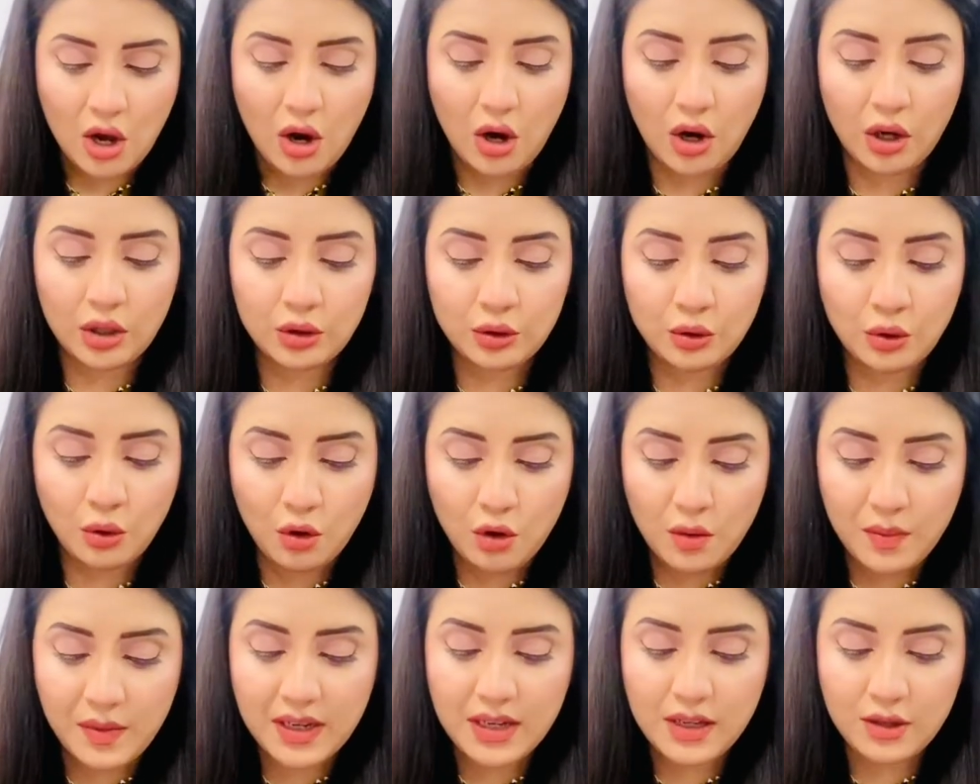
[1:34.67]
और
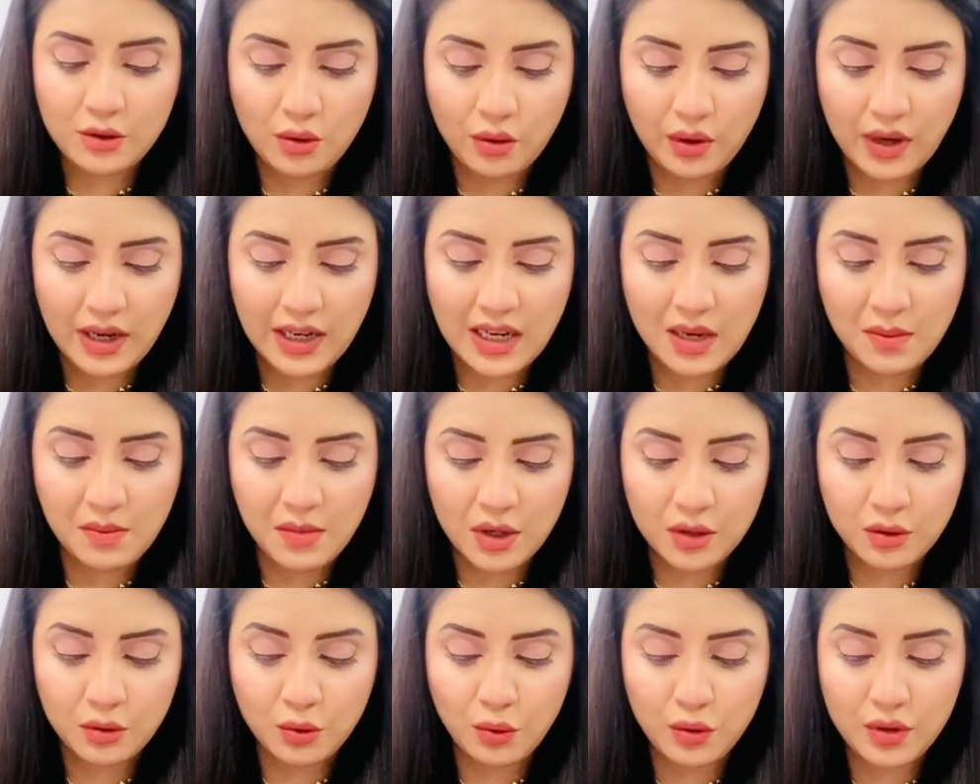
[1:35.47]
दो मरीज़ों के लिए
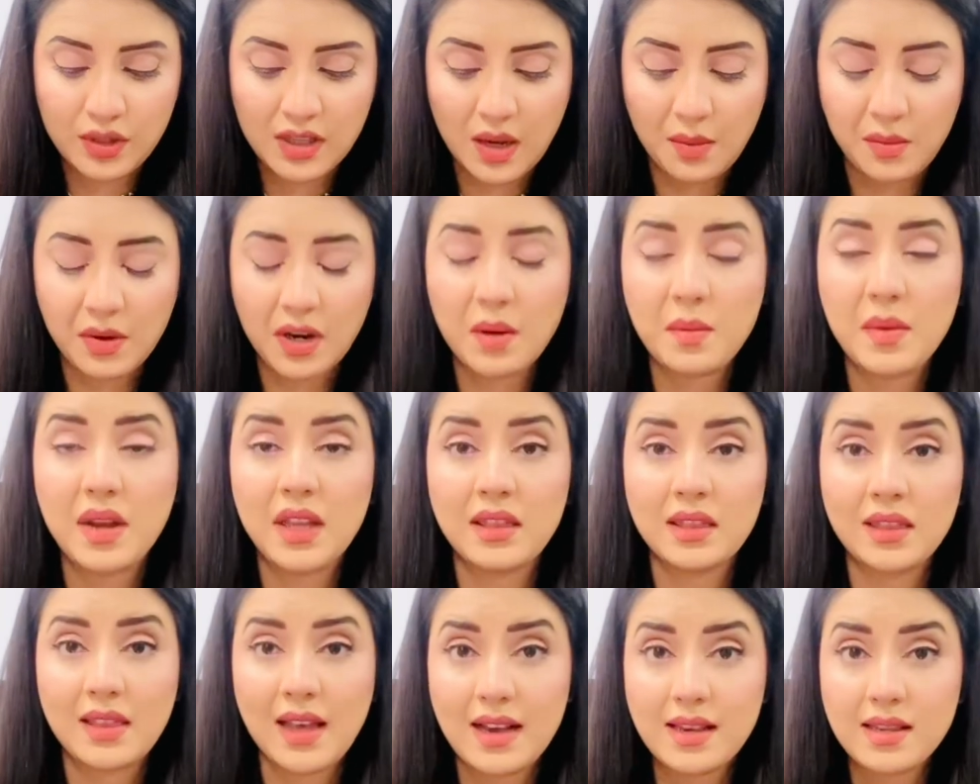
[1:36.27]
मखसूस कमरे में
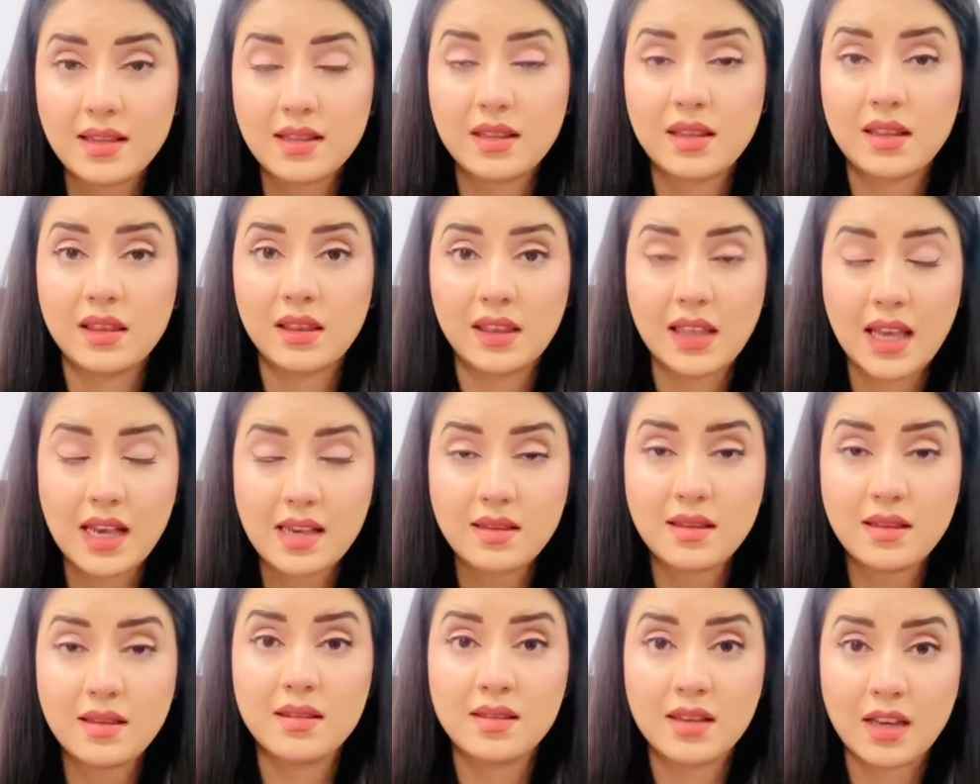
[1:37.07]
दस
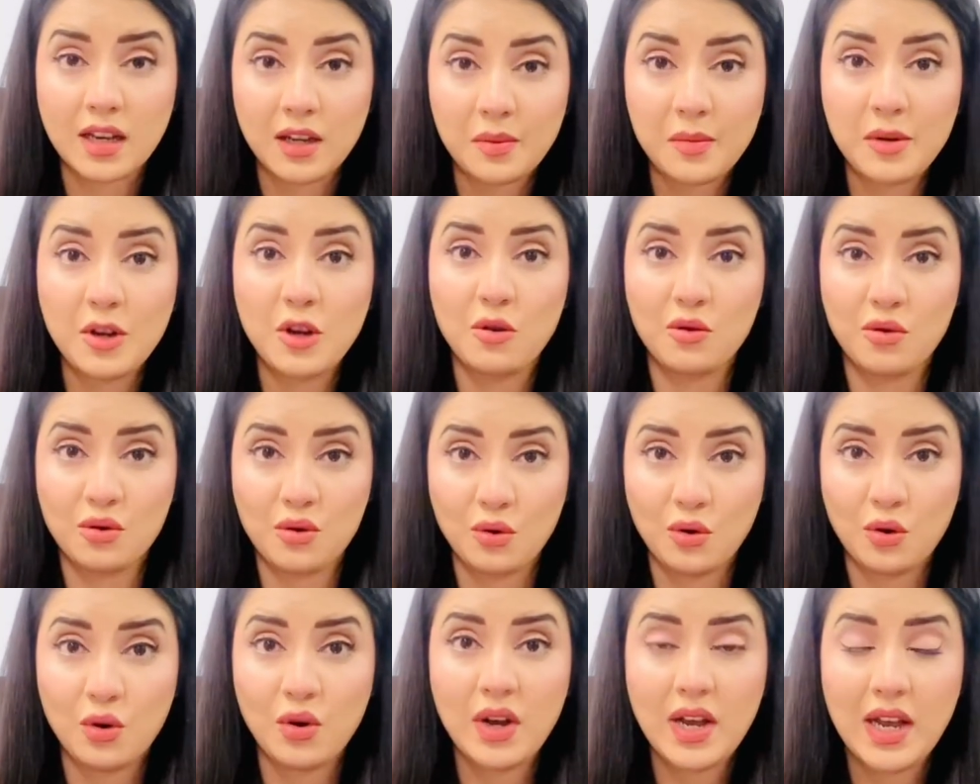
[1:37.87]
दस ज़ख्मियों
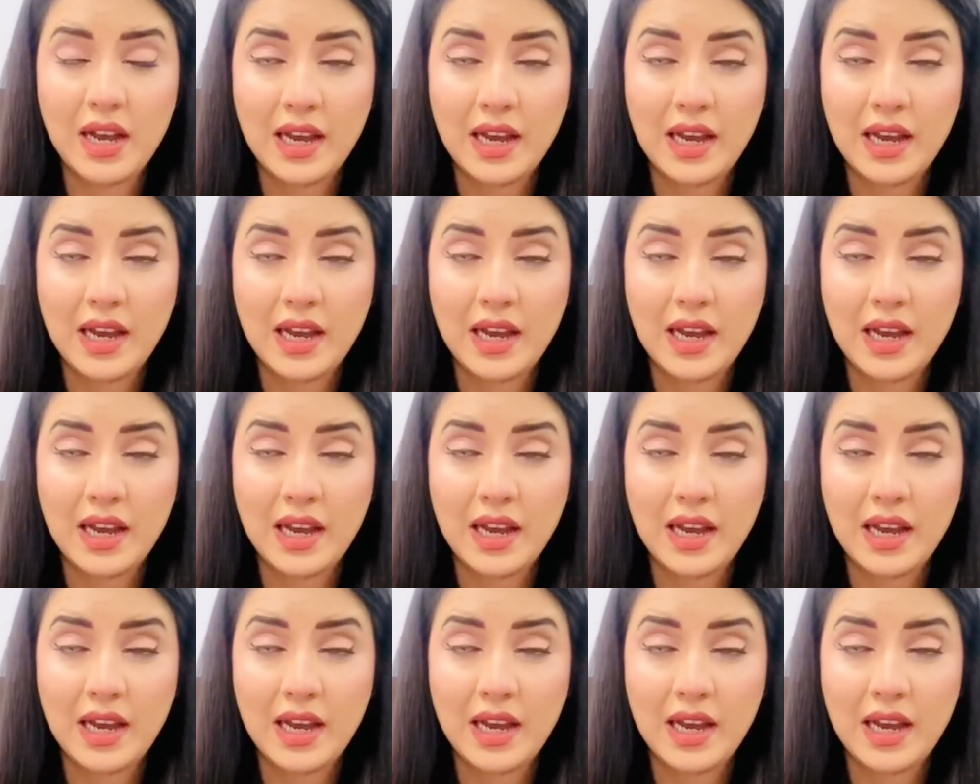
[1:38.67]
को